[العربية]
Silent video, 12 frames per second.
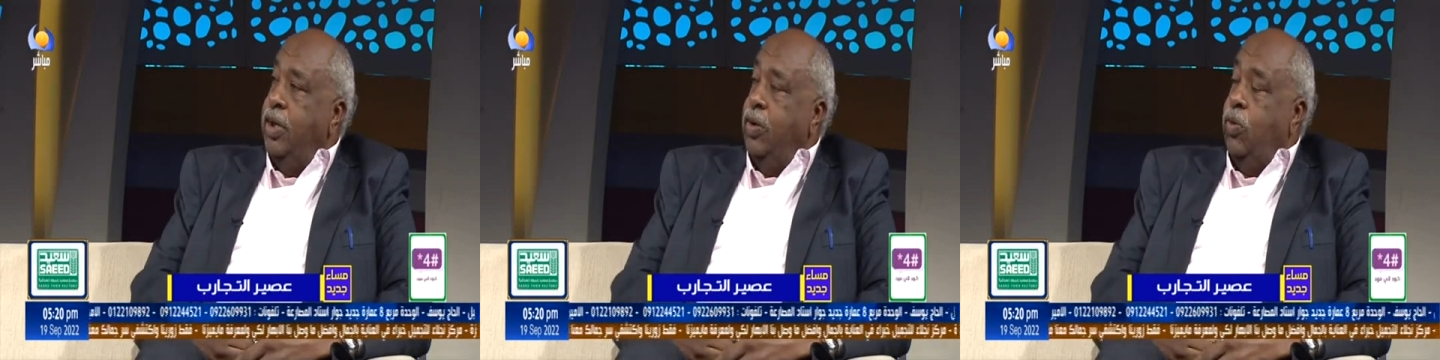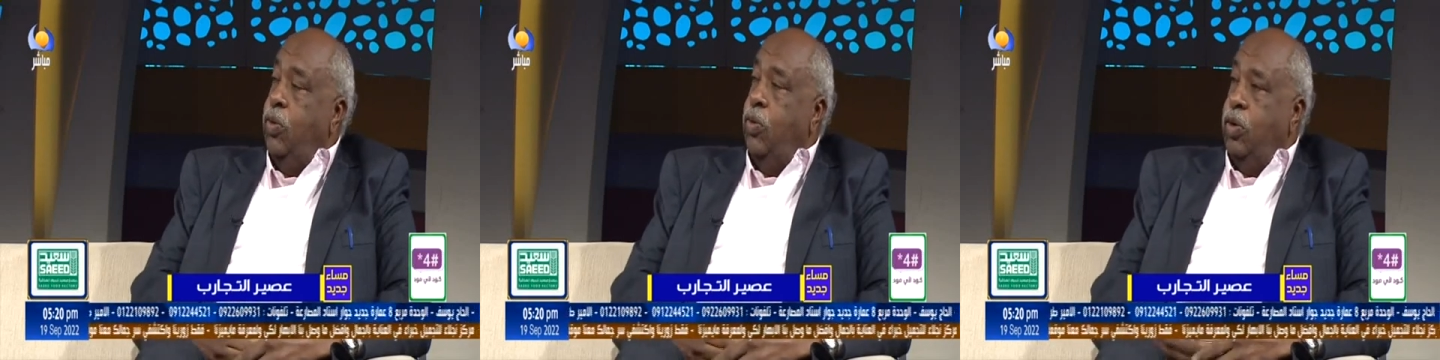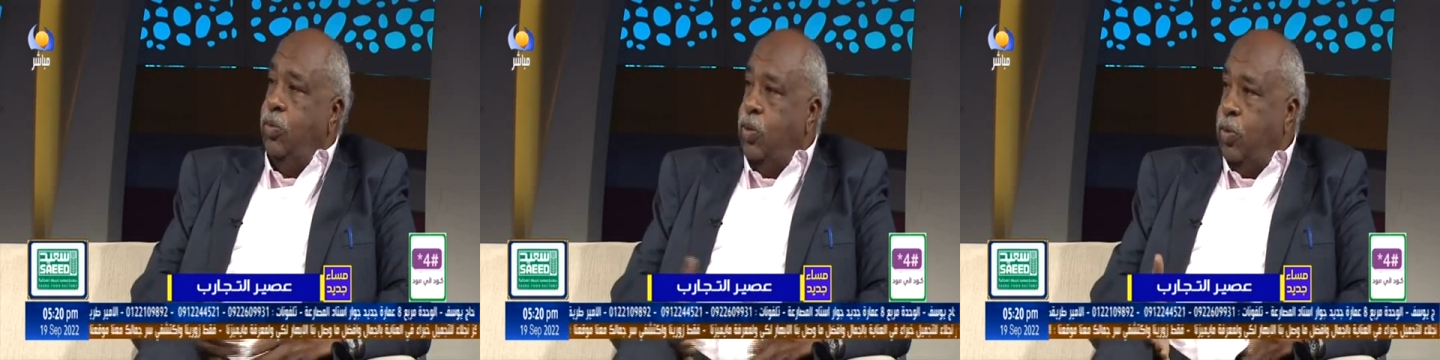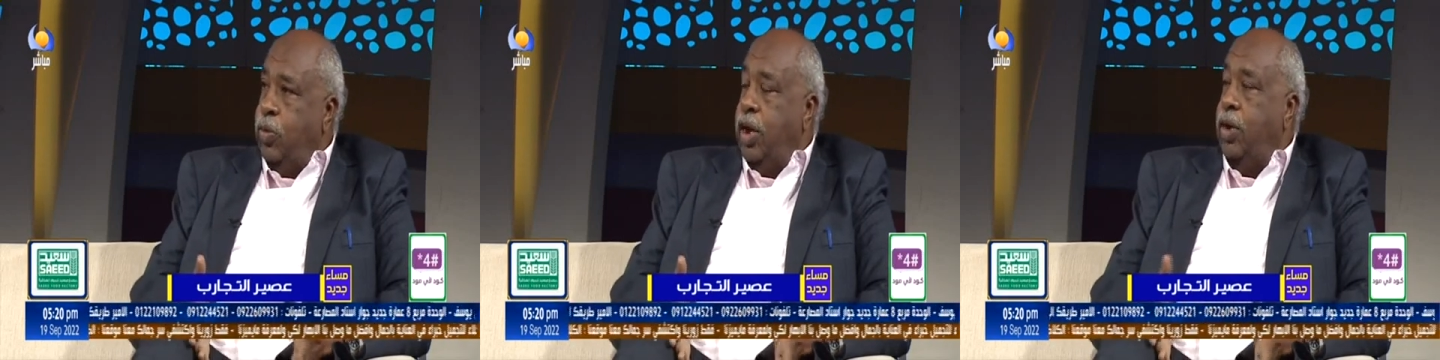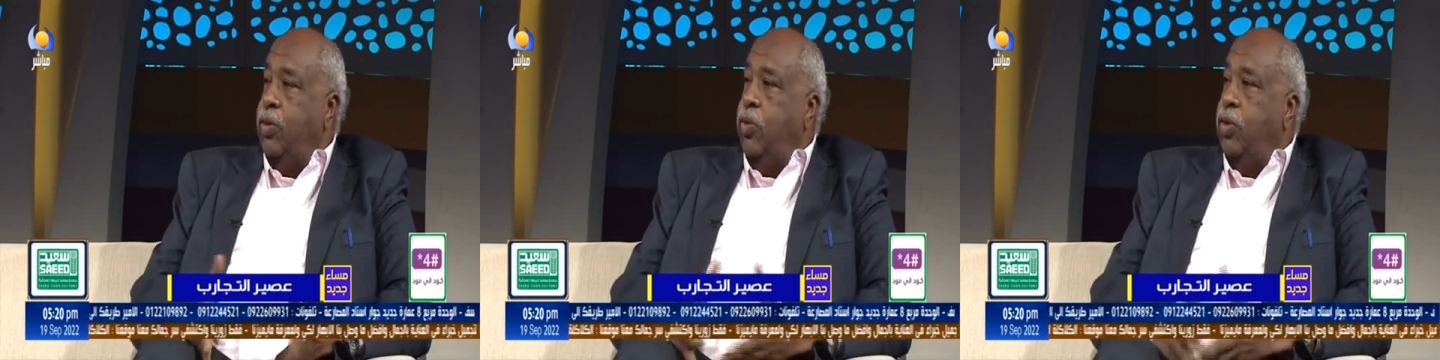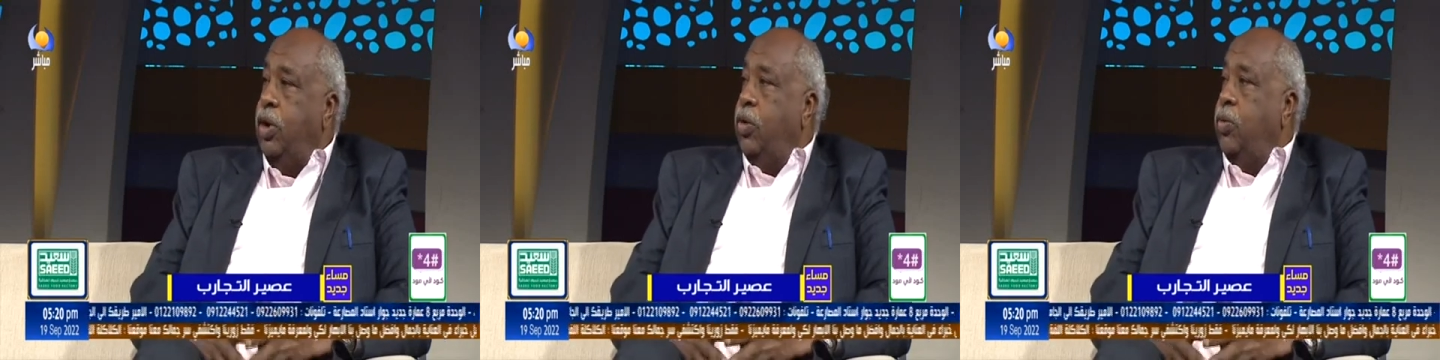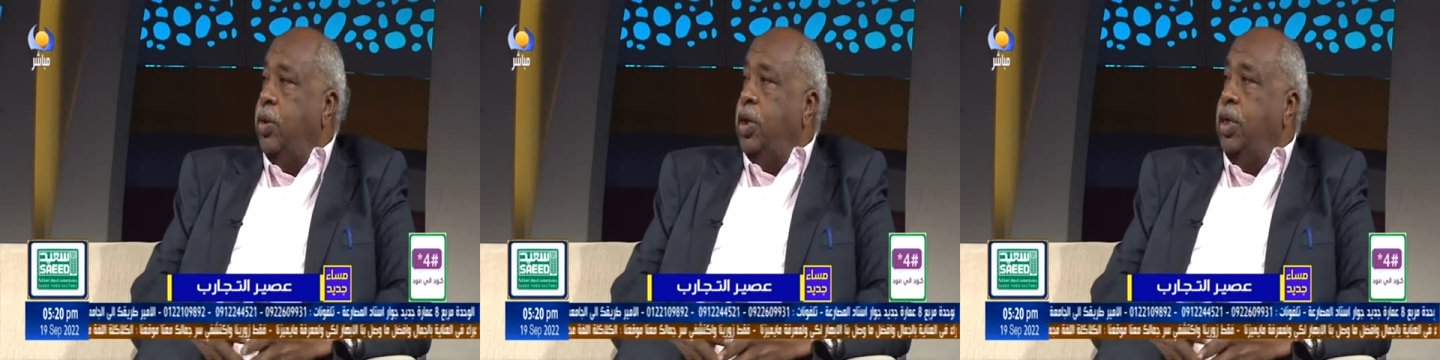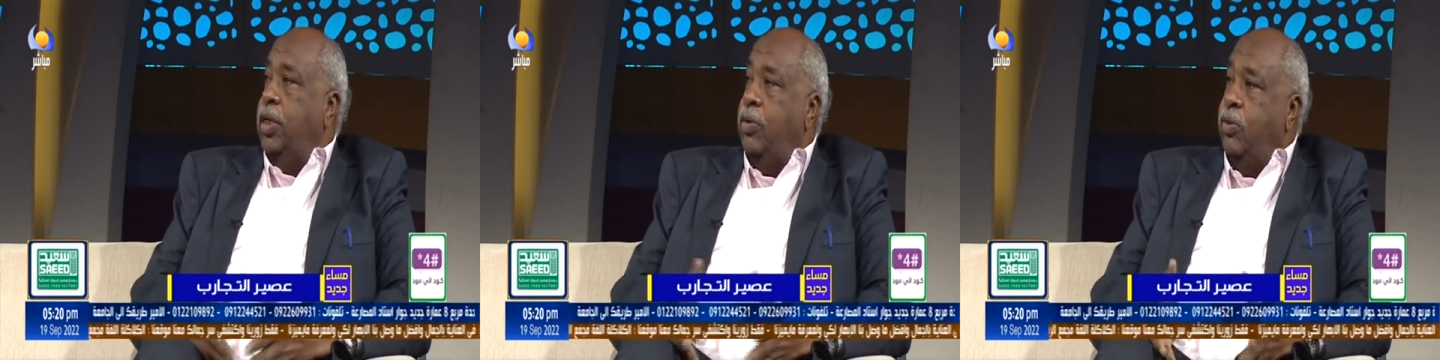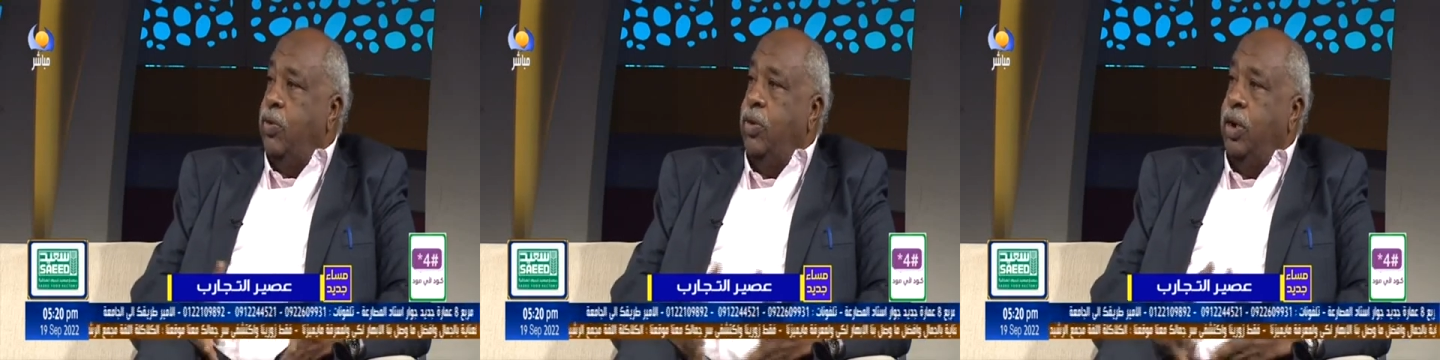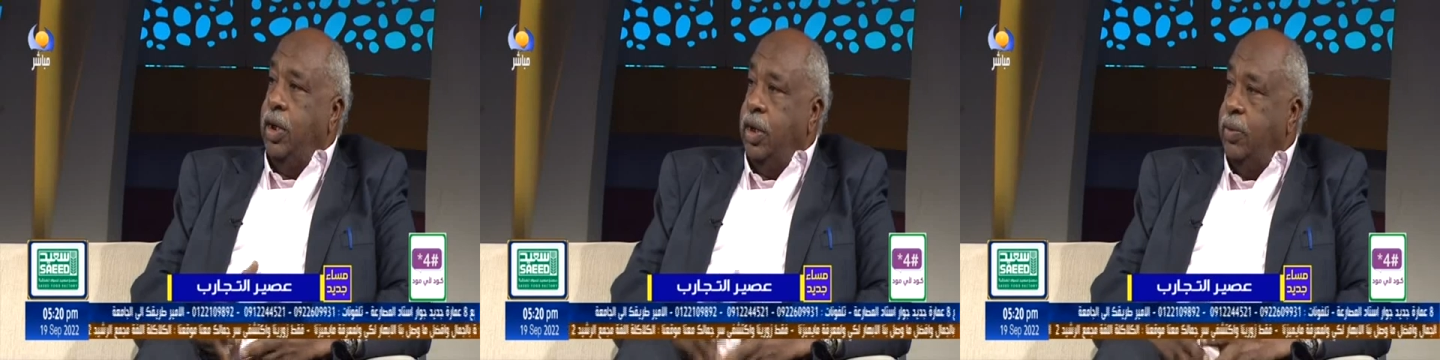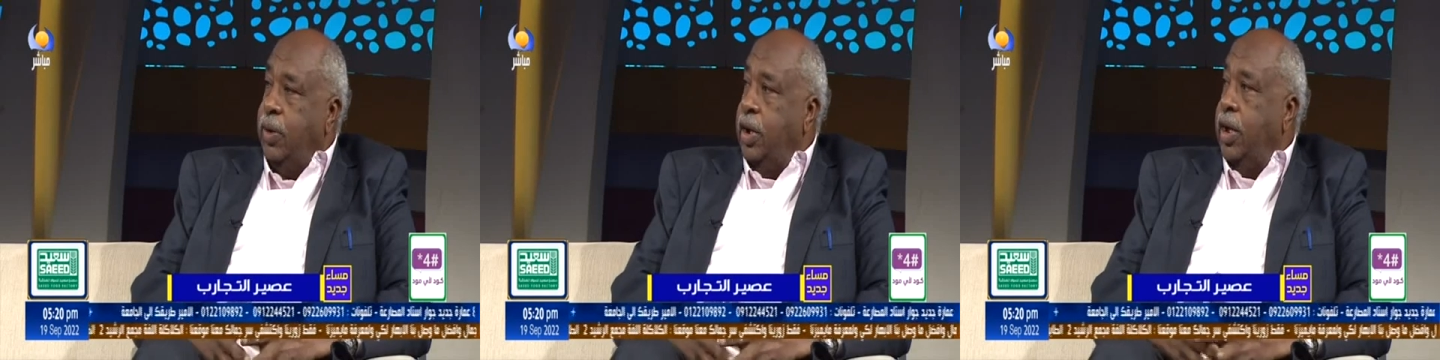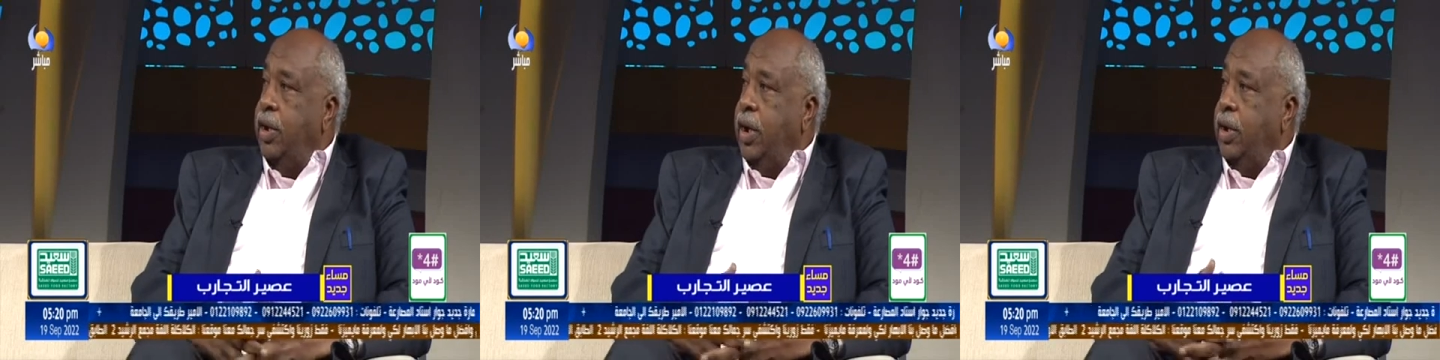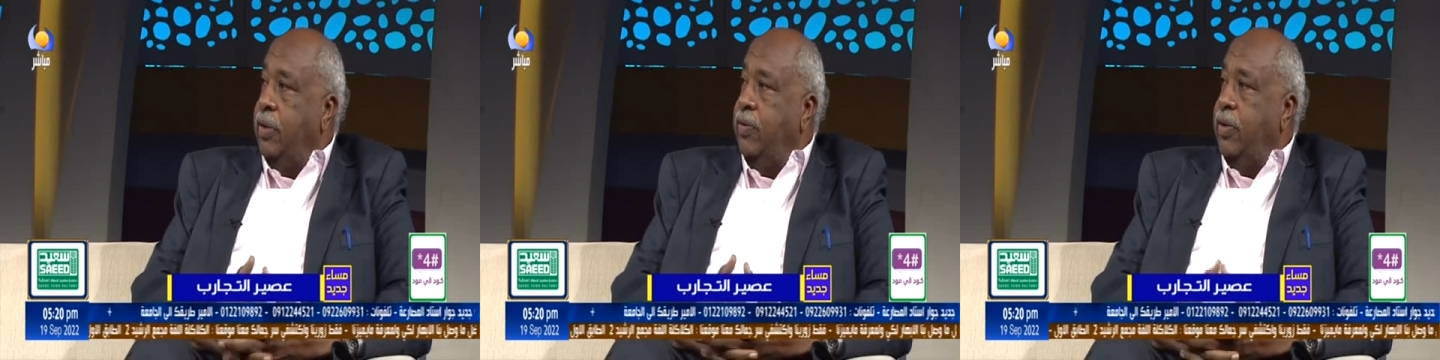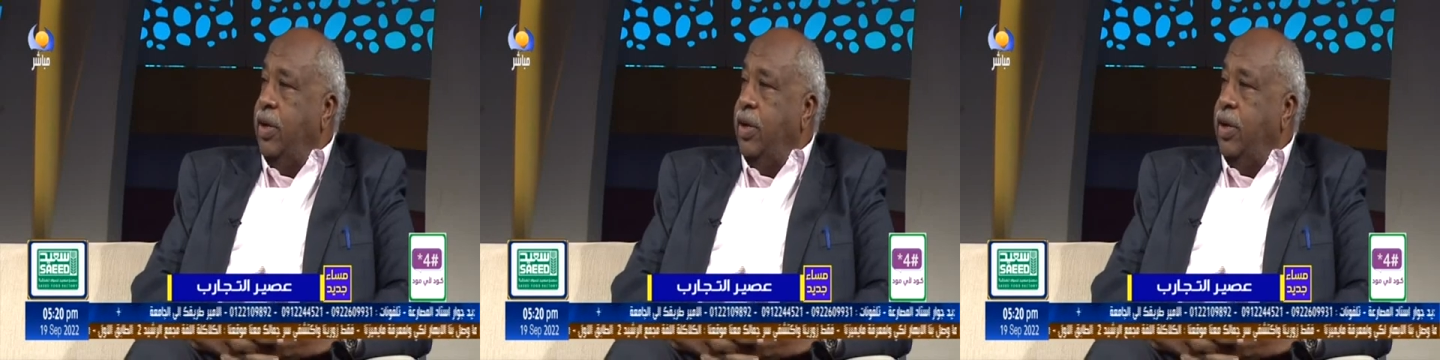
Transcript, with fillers: يقول هنا هنا وهنا البيضه وهنا اي مكان يعني نعم.